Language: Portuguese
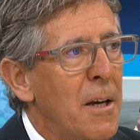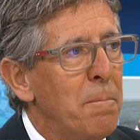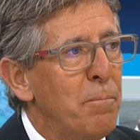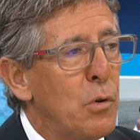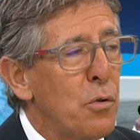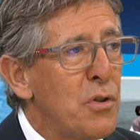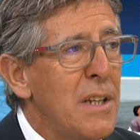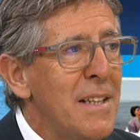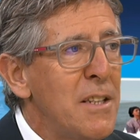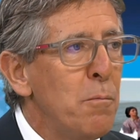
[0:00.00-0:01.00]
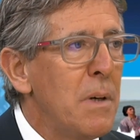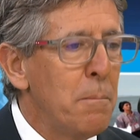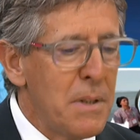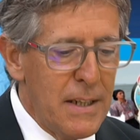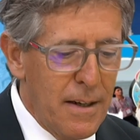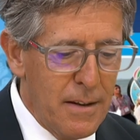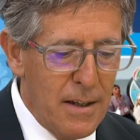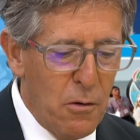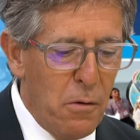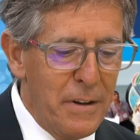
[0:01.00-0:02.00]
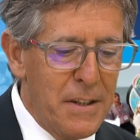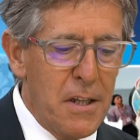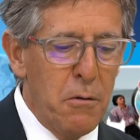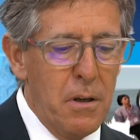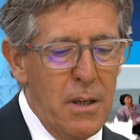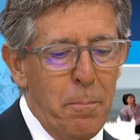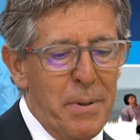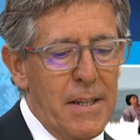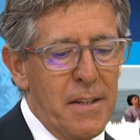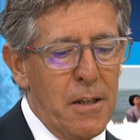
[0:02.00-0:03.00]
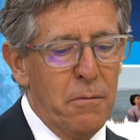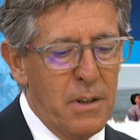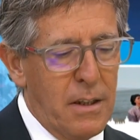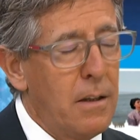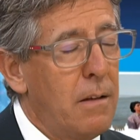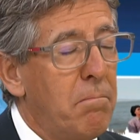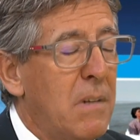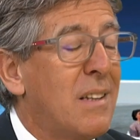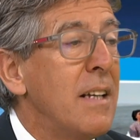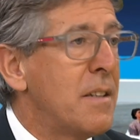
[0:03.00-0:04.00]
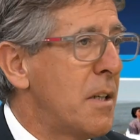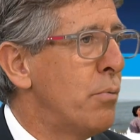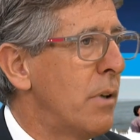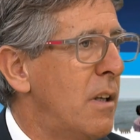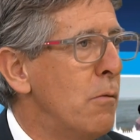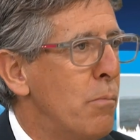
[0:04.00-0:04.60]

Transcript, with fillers: hum, todos têm assim, uma, uma certa convicção e, e percepção de que tem que ser por aqui um